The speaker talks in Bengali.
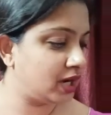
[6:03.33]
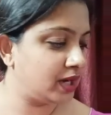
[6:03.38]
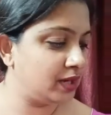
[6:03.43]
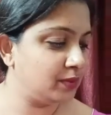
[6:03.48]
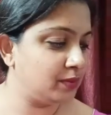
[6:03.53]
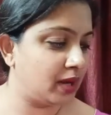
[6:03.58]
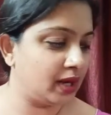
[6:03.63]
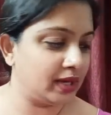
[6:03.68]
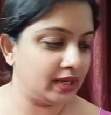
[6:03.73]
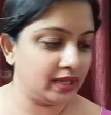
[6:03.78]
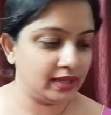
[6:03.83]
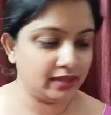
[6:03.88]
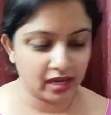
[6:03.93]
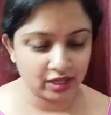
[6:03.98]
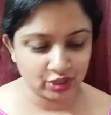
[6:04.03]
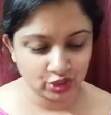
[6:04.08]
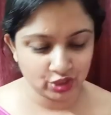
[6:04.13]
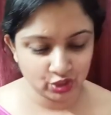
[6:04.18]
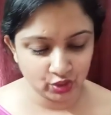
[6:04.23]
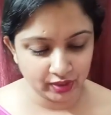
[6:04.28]
মানেই তার
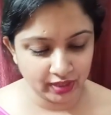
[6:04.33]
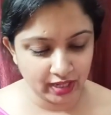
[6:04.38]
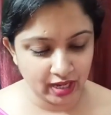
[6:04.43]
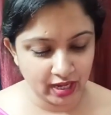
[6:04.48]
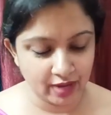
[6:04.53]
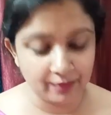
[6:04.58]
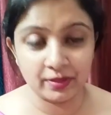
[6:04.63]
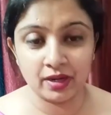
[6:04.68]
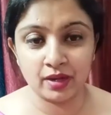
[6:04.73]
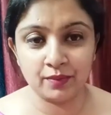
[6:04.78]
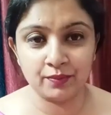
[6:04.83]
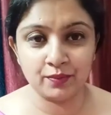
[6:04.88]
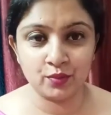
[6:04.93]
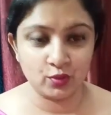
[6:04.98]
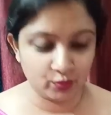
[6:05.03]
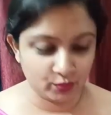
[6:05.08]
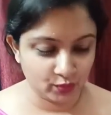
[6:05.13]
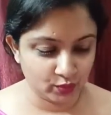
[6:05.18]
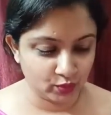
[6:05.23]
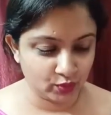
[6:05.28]
সঙ্গে আমরা পরবো
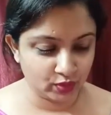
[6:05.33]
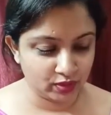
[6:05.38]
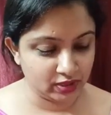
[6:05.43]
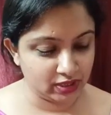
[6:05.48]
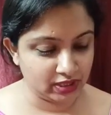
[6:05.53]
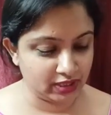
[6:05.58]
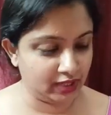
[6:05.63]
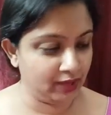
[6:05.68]
হচ্ছে